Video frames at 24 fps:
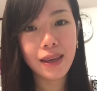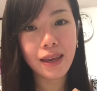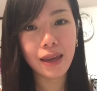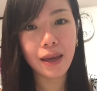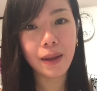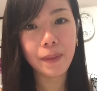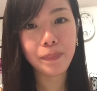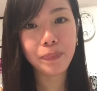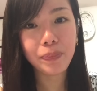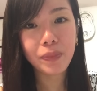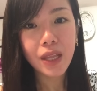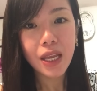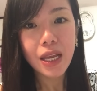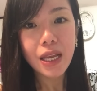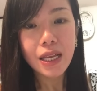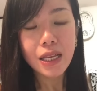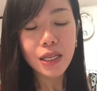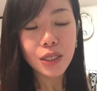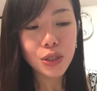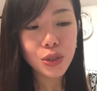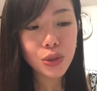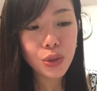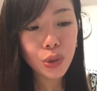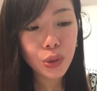Yan.
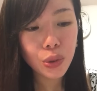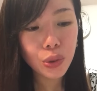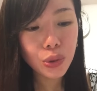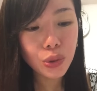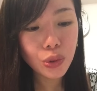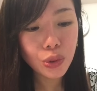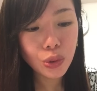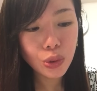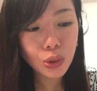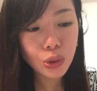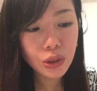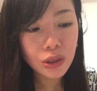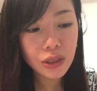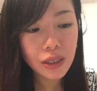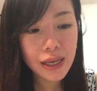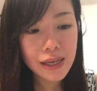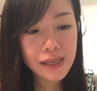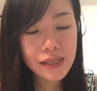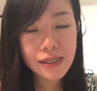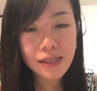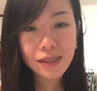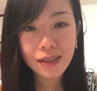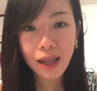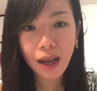So, nung
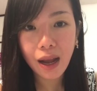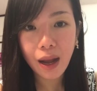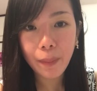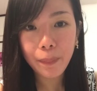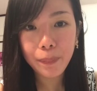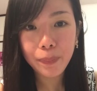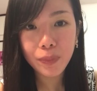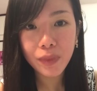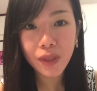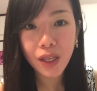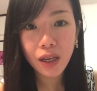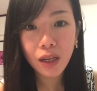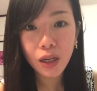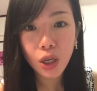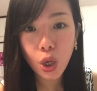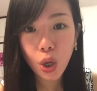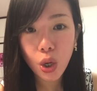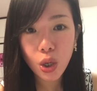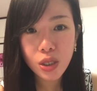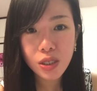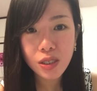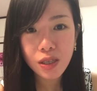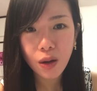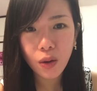na-stop,
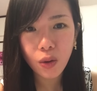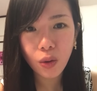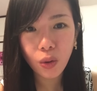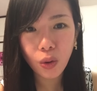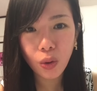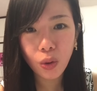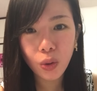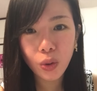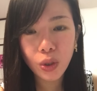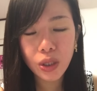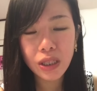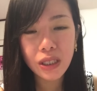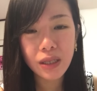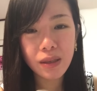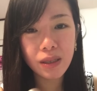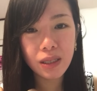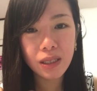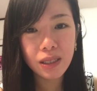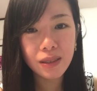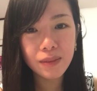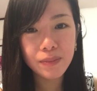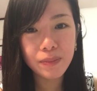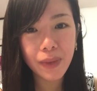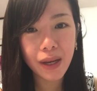nag-locks ako,
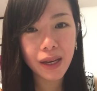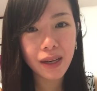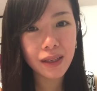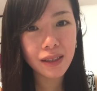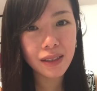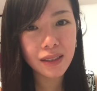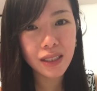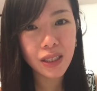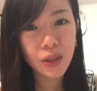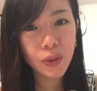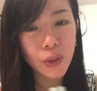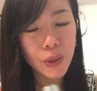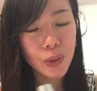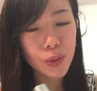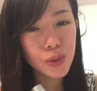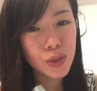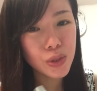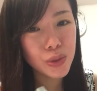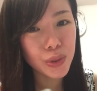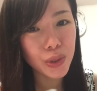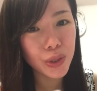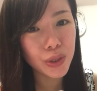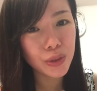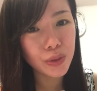hindi, parang hindi ko
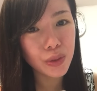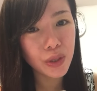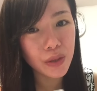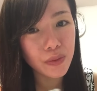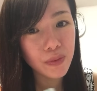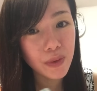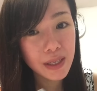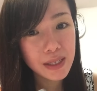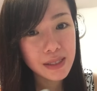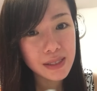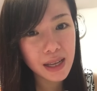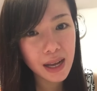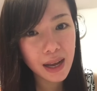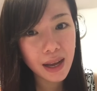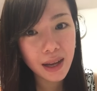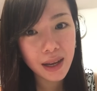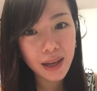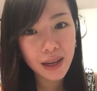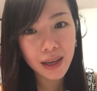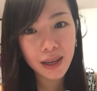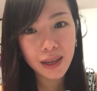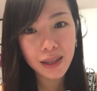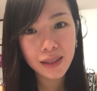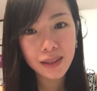nagustuhan yung effect sa
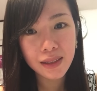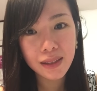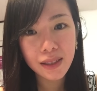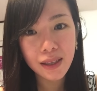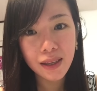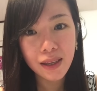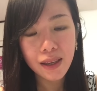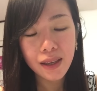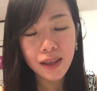akin.